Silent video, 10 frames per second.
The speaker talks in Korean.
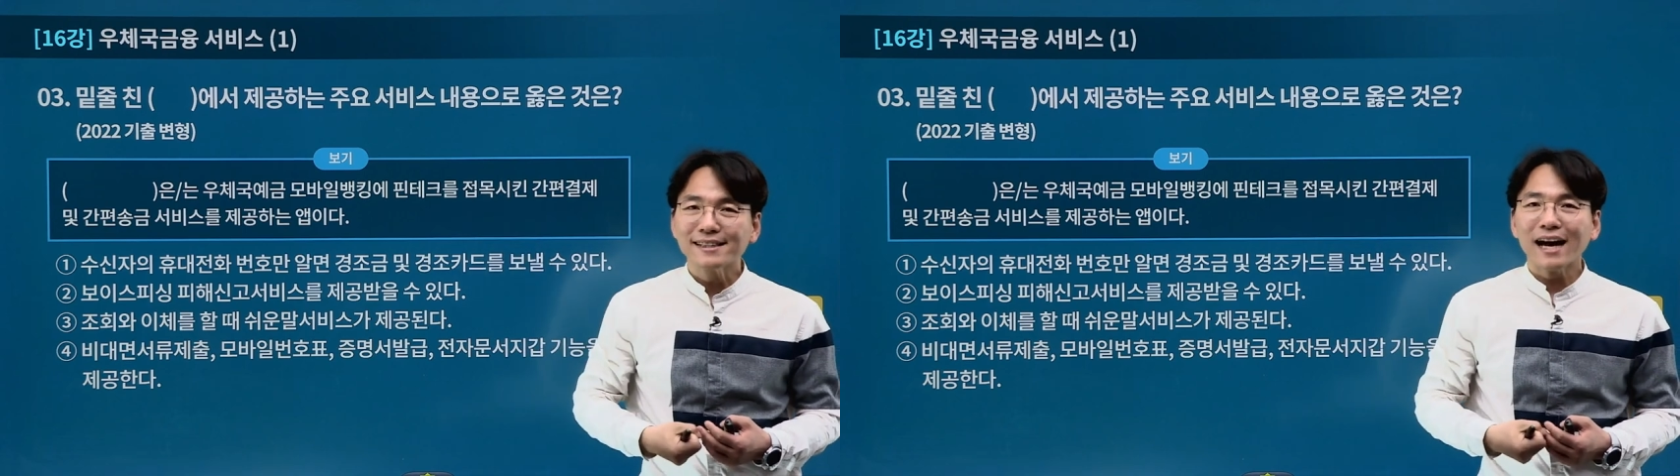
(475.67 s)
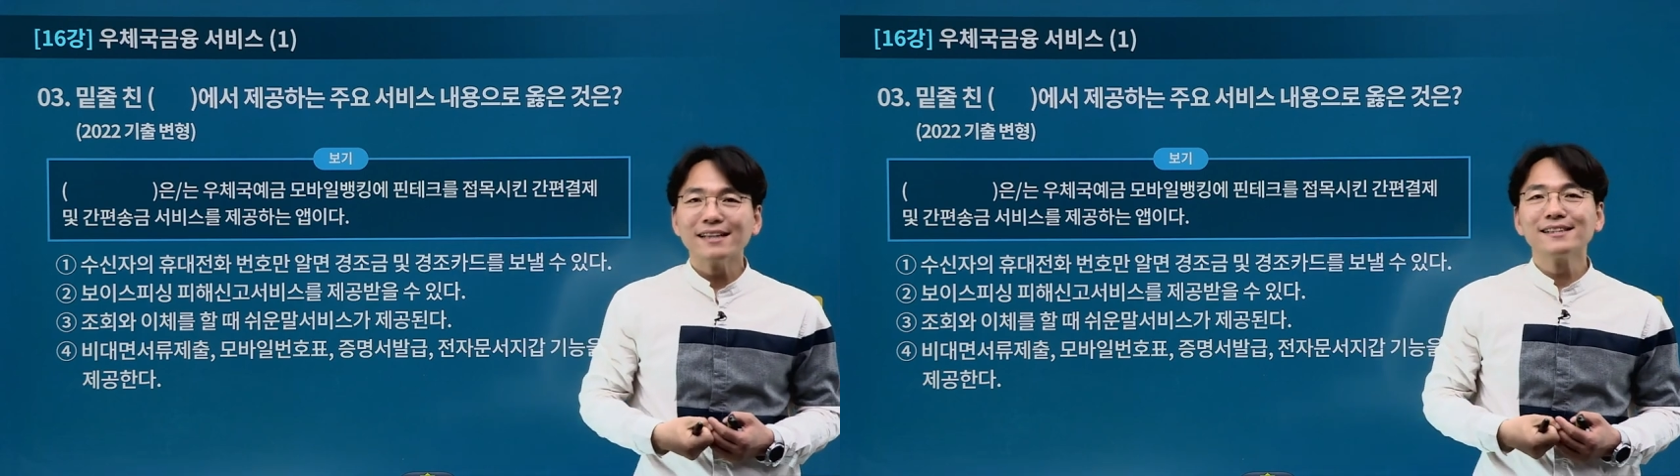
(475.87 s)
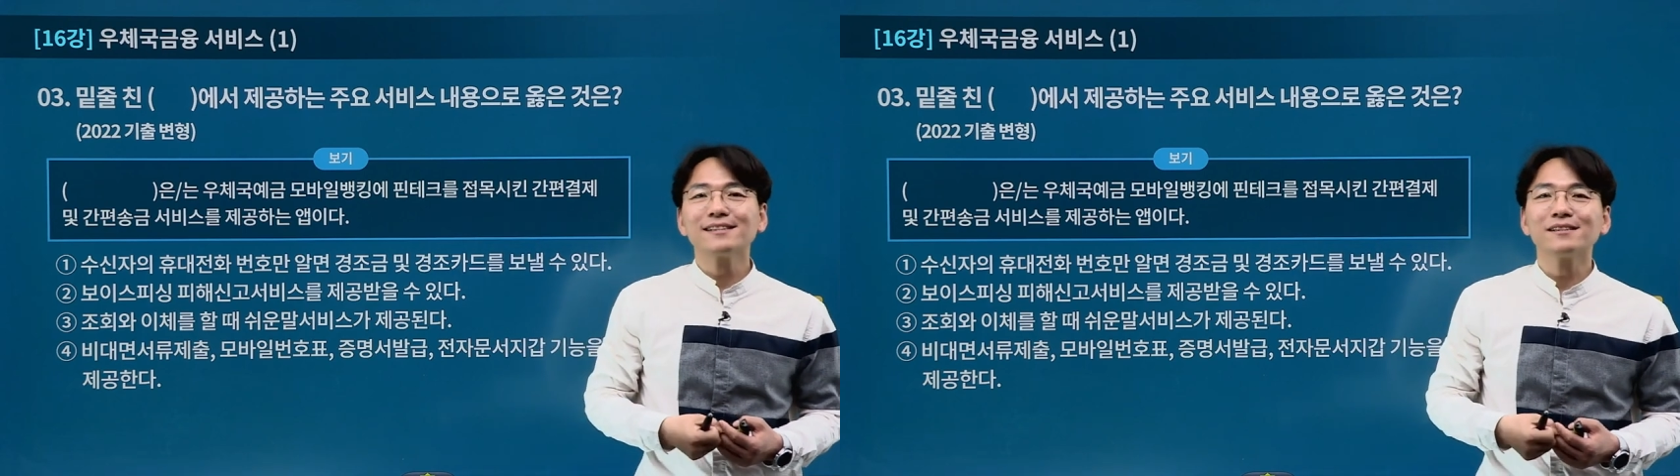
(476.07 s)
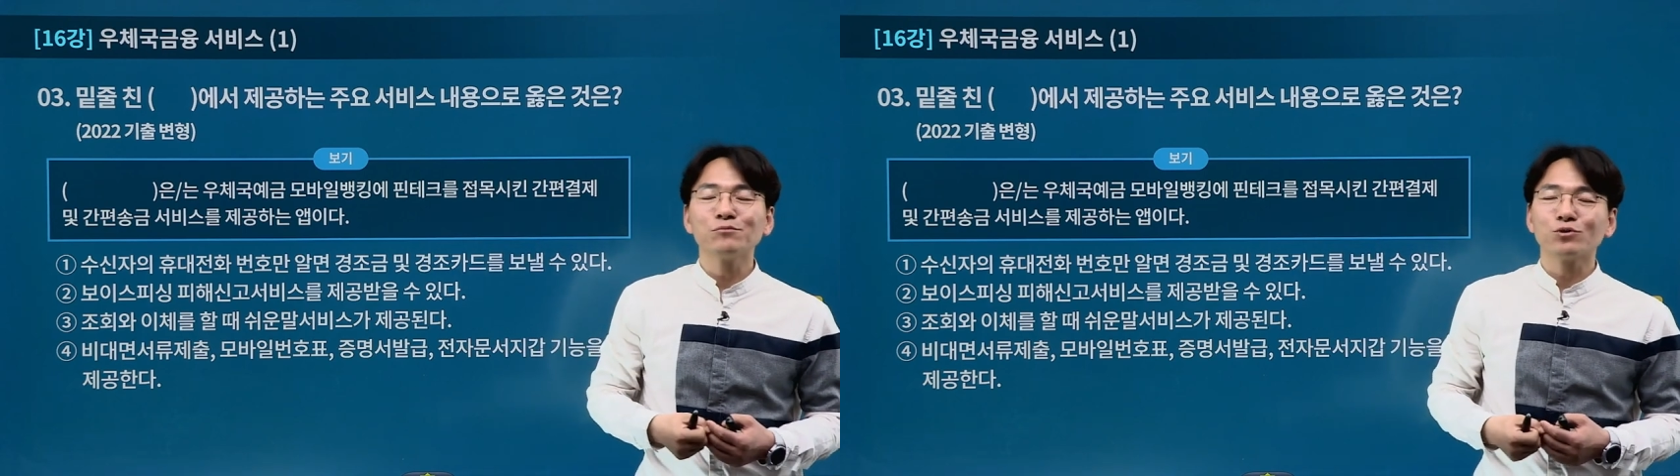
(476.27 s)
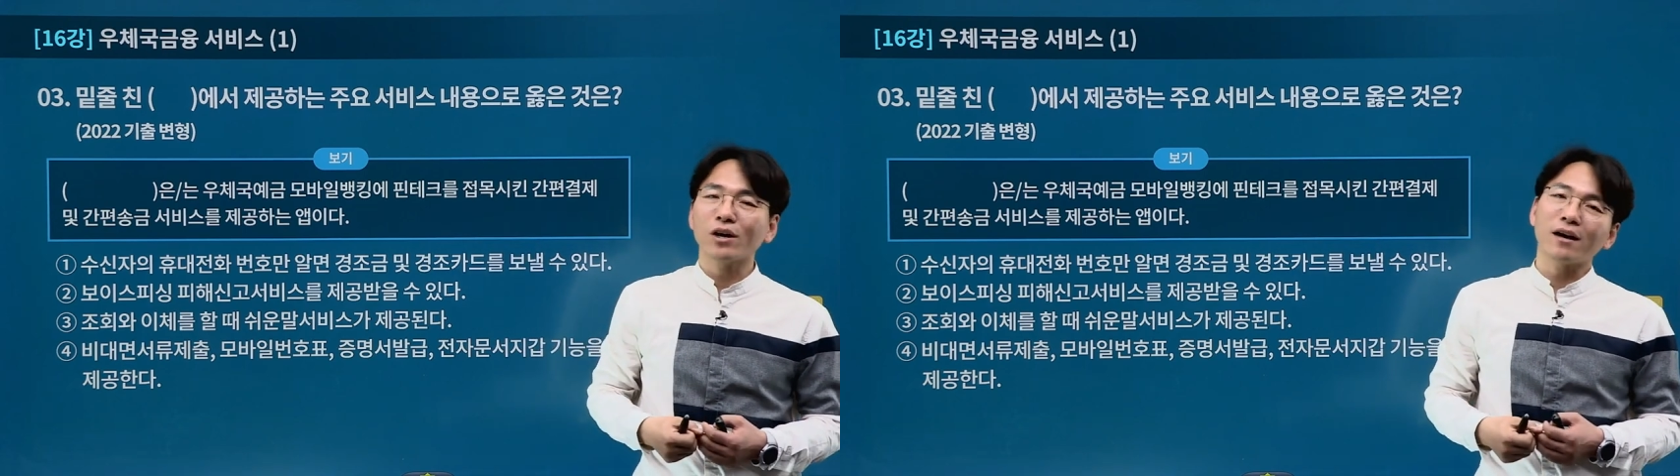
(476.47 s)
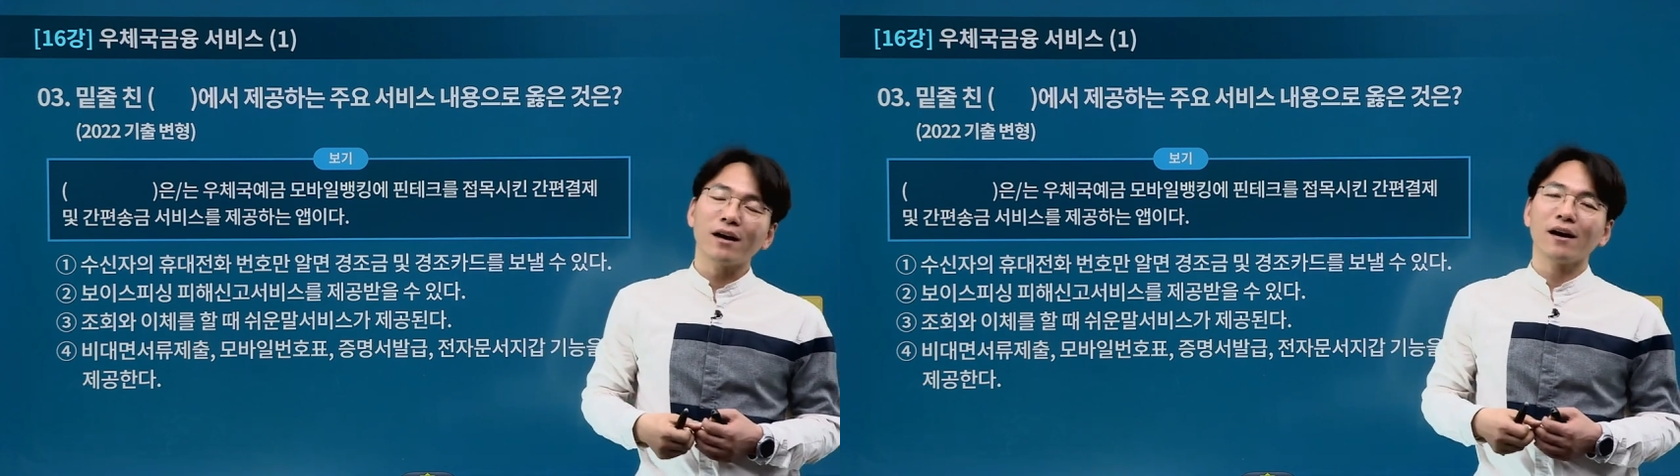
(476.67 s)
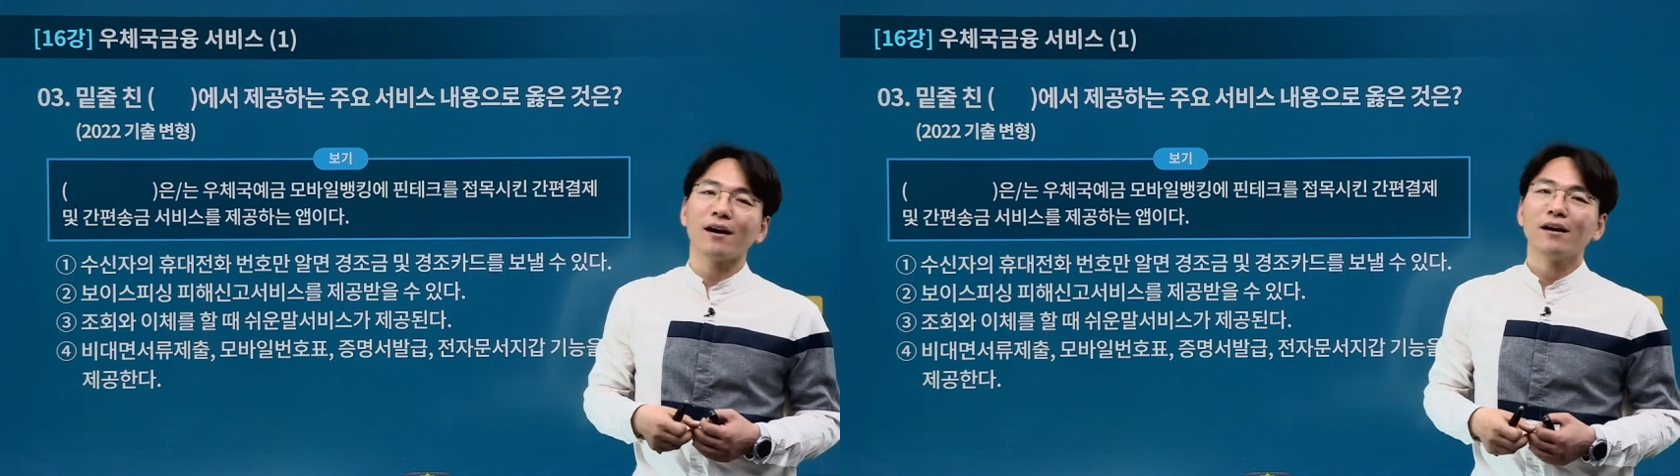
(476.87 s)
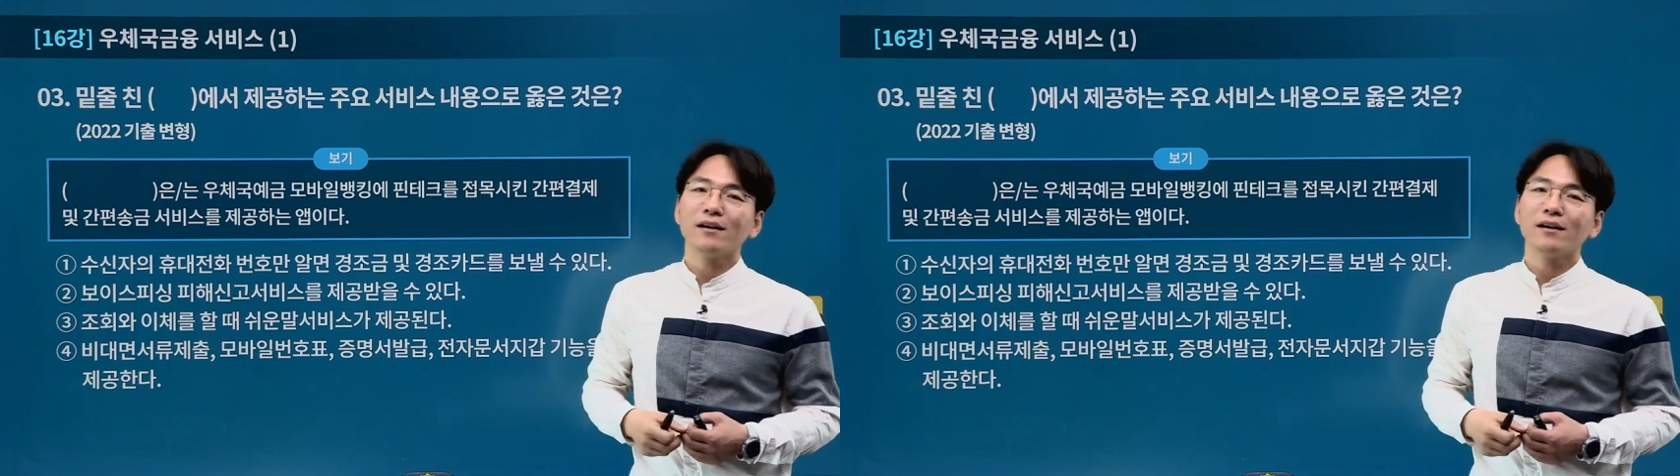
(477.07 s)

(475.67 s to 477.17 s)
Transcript: 카드 쓰는 문화가